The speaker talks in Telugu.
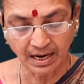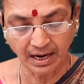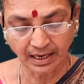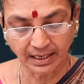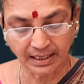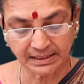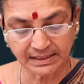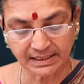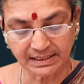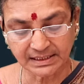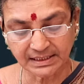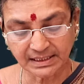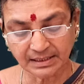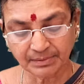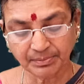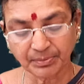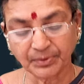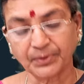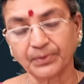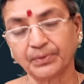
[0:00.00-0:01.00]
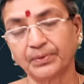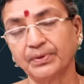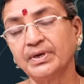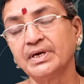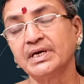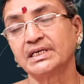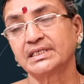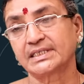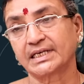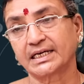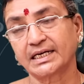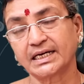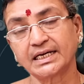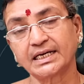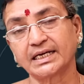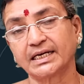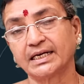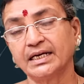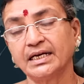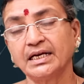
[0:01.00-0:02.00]
అలా చేసినప్పుడు
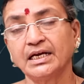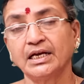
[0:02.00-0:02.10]
చక్కటి